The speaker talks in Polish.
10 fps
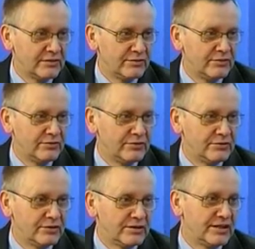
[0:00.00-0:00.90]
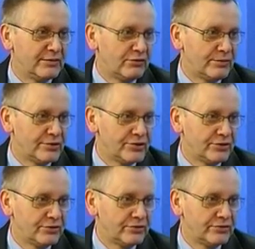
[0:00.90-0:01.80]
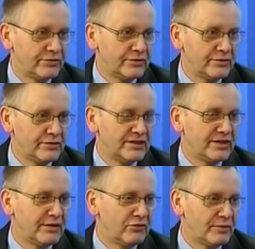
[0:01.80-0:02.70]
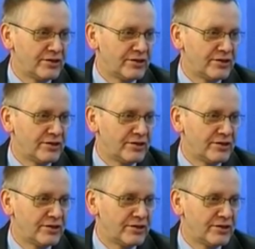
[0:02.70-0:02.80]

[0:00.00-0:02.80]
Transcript: bo było za mało pociągów, za mało